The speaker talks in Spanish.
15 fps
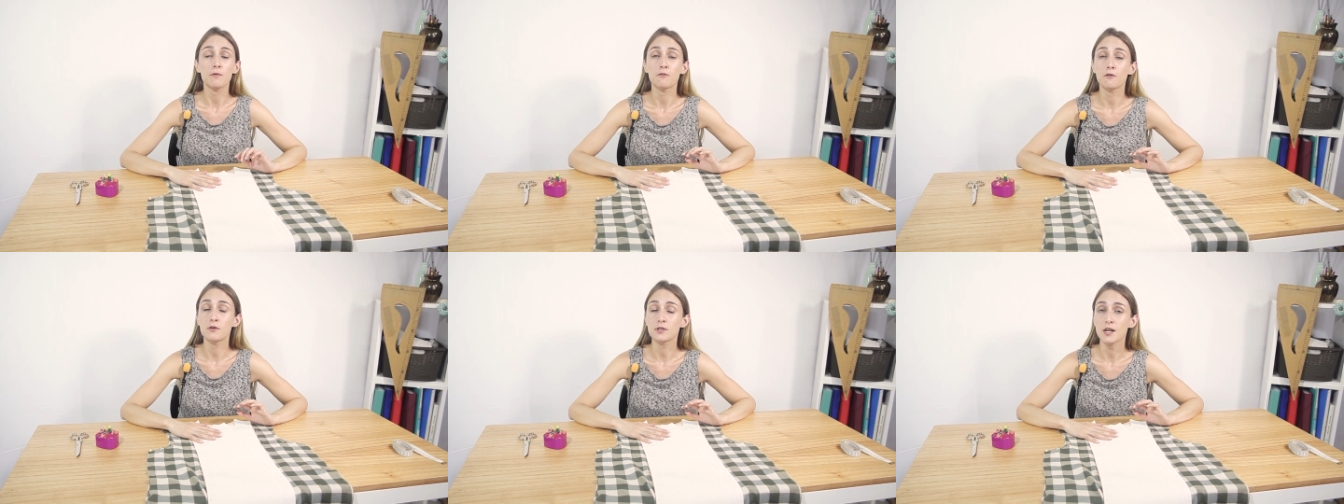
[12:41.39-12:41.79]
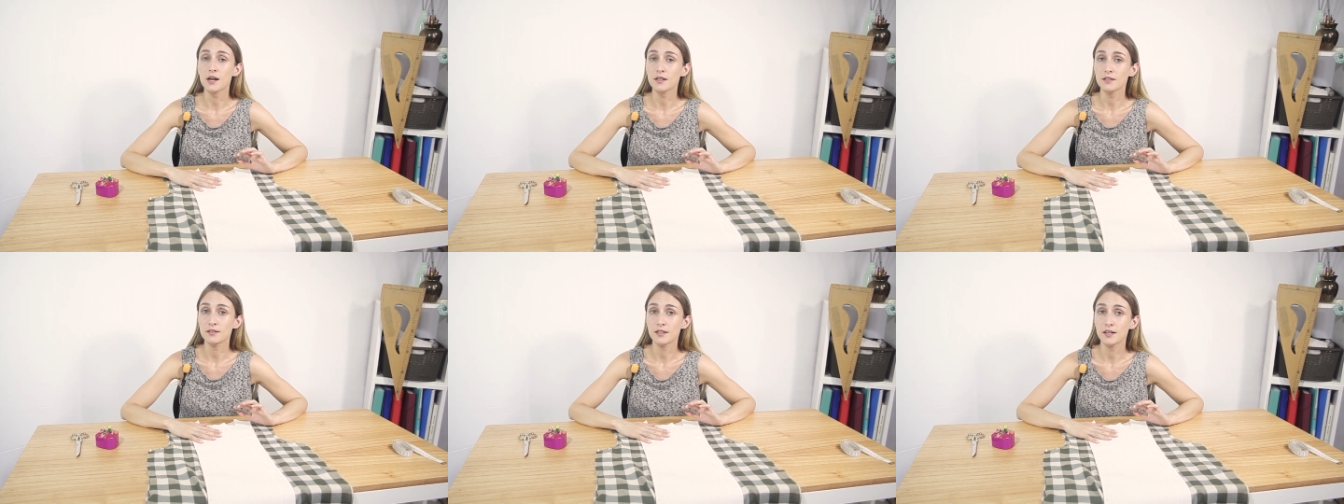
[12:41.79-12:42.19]

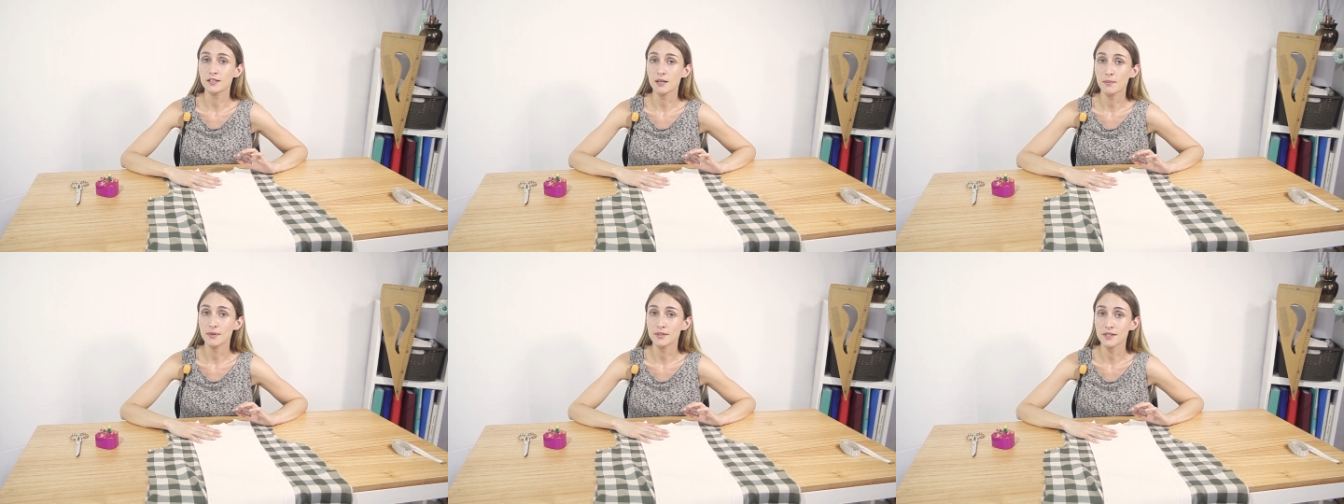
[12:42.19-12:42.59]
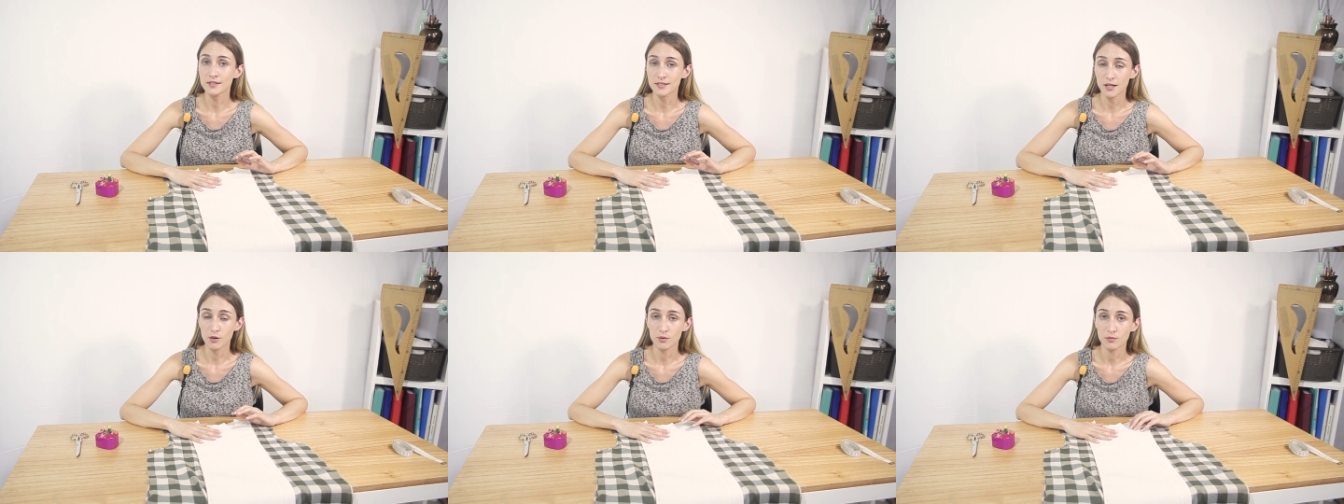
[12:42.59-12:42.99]
forrar directamente el
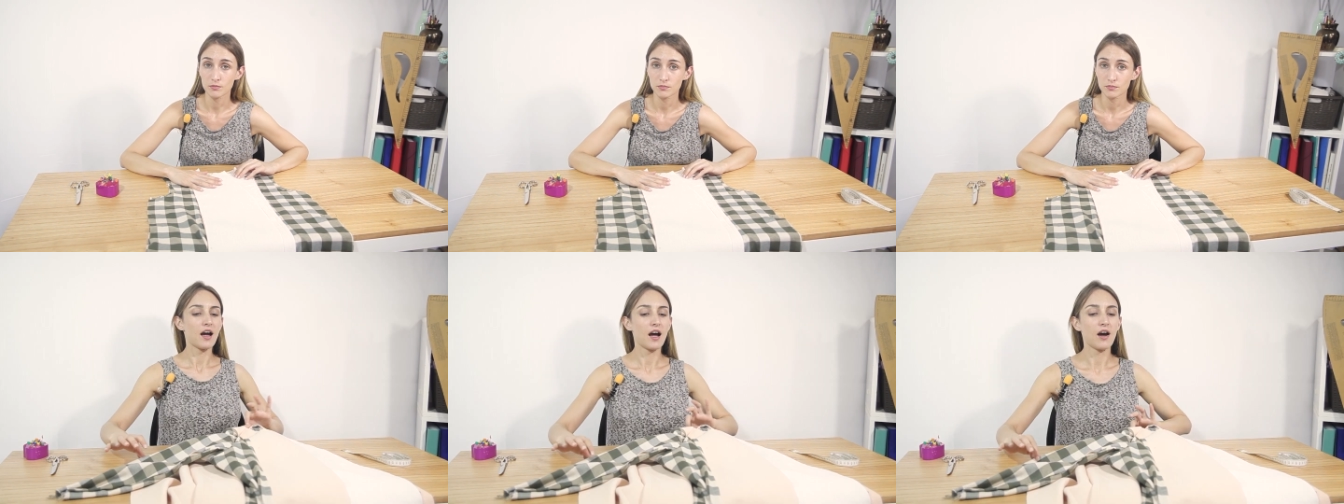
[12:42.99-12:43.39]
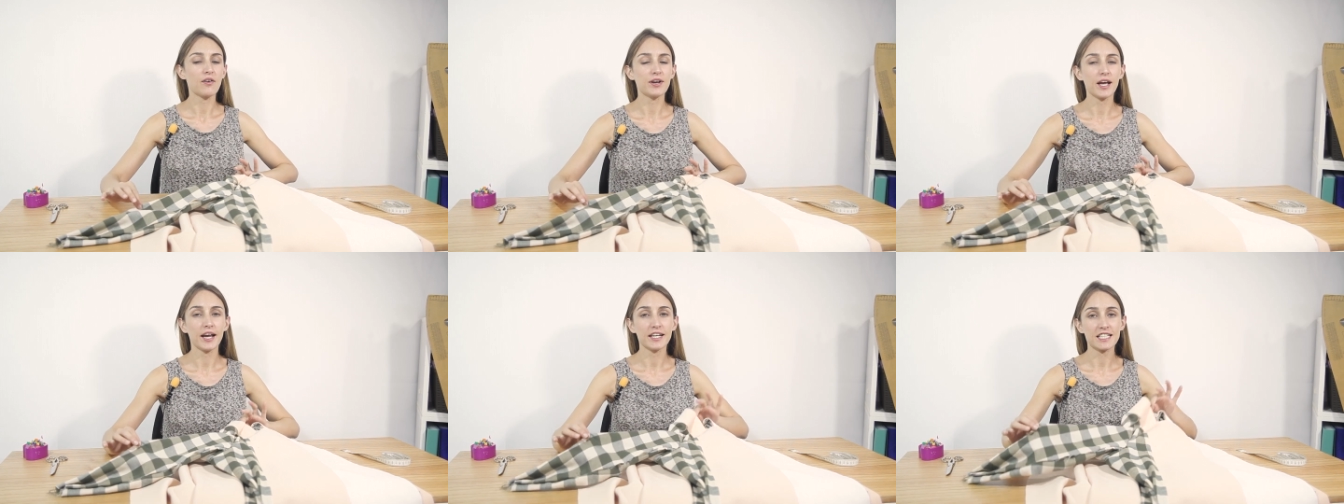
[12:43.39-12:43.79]
saco.
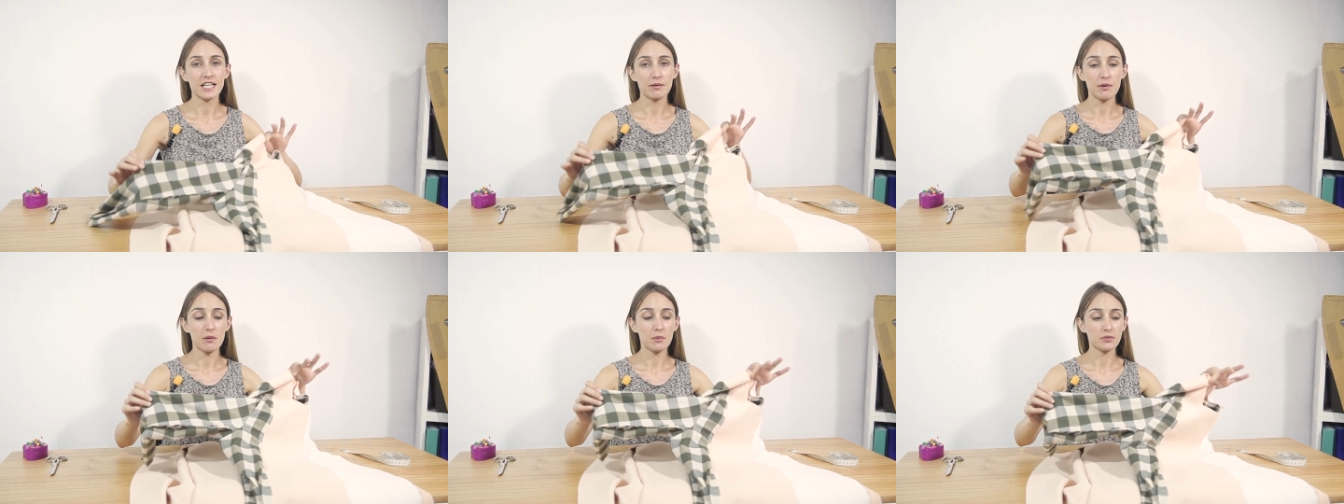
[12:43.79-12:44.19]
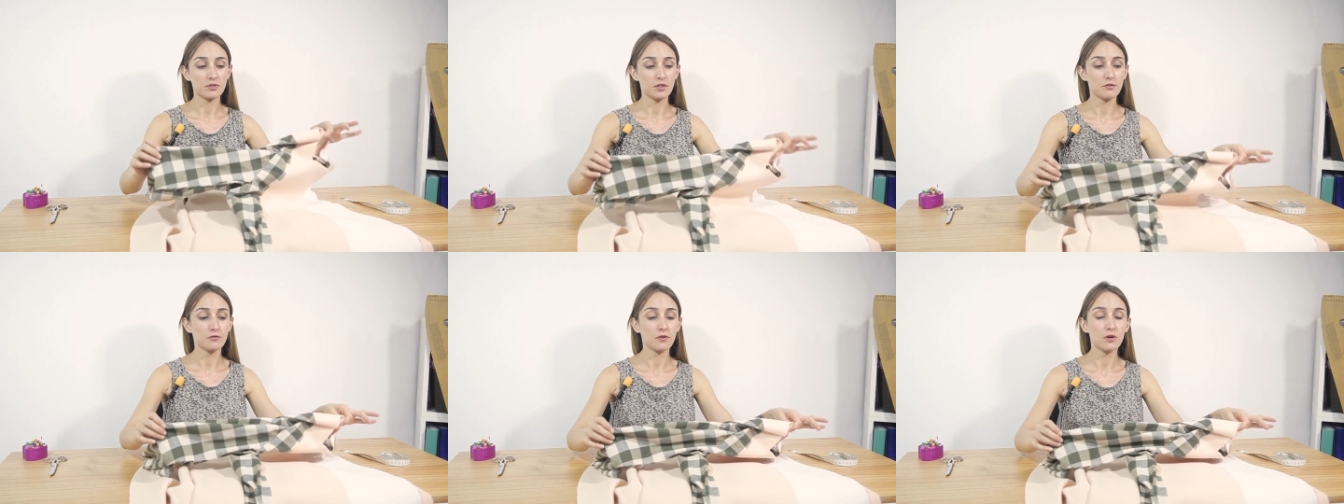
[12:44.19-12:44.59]
Ahora que ya armamos
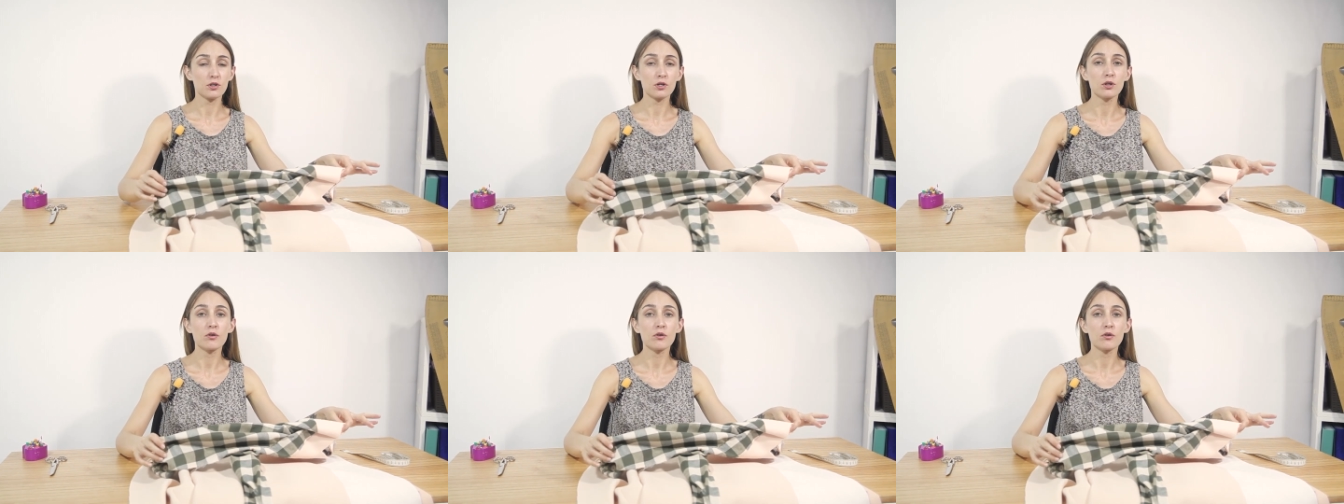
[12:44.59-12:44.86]
el forro,